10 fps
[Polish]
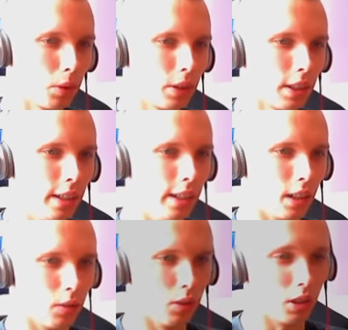po tych
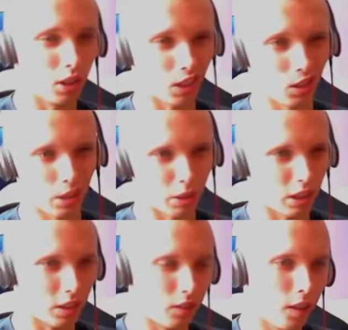liliach wodnych, jak tam
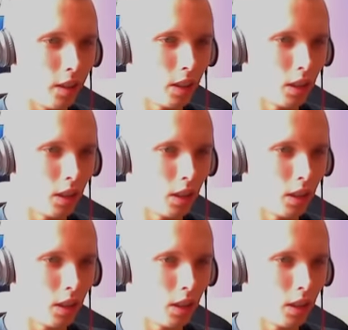się nazywa.